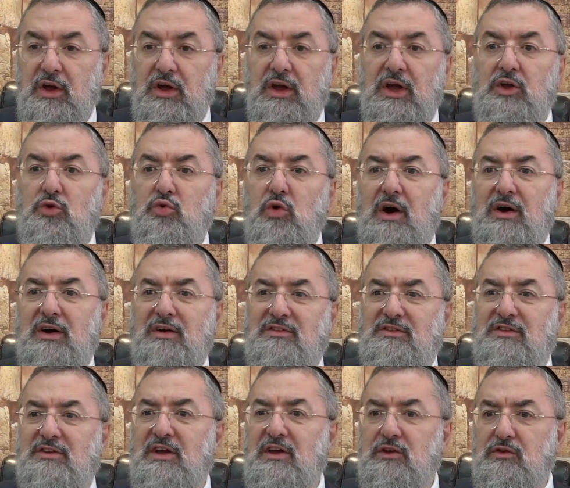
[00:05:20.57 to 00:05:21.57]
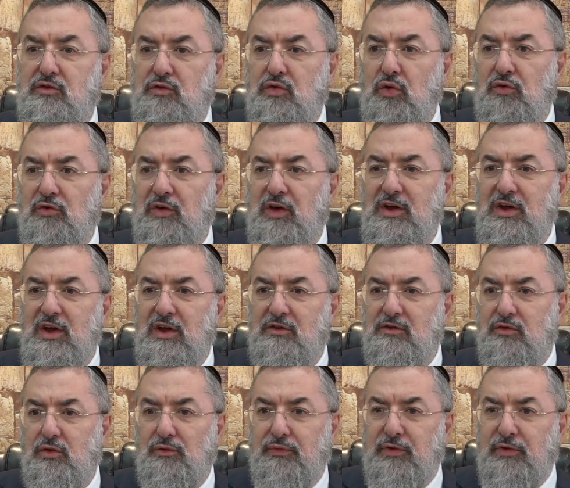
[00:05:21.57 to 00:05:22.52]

Il doit rester surveiller son